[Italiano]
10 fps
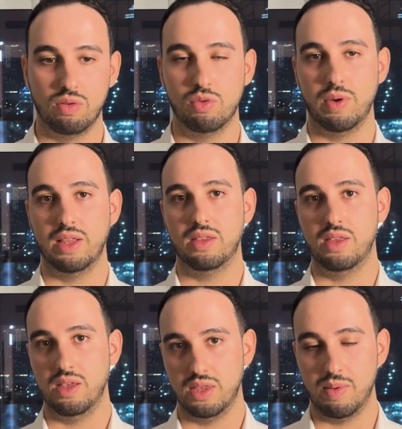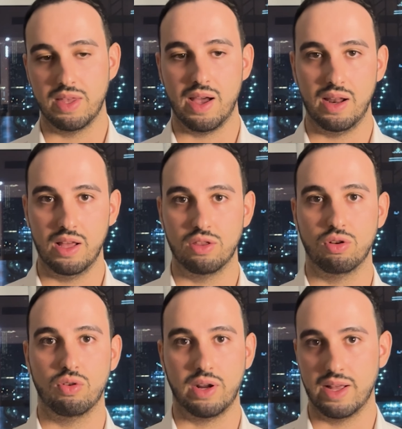in momenti di intimità a letto
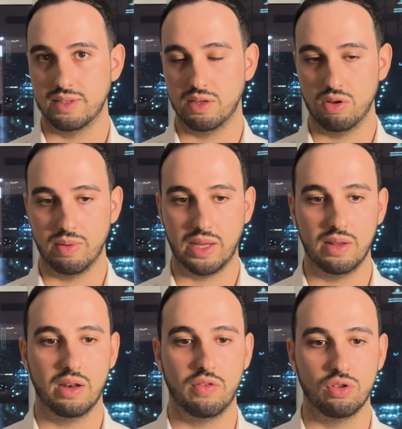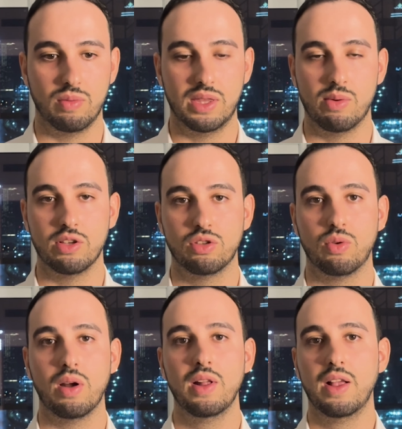con ragazze, come magari le foto che mettiamo adesso qua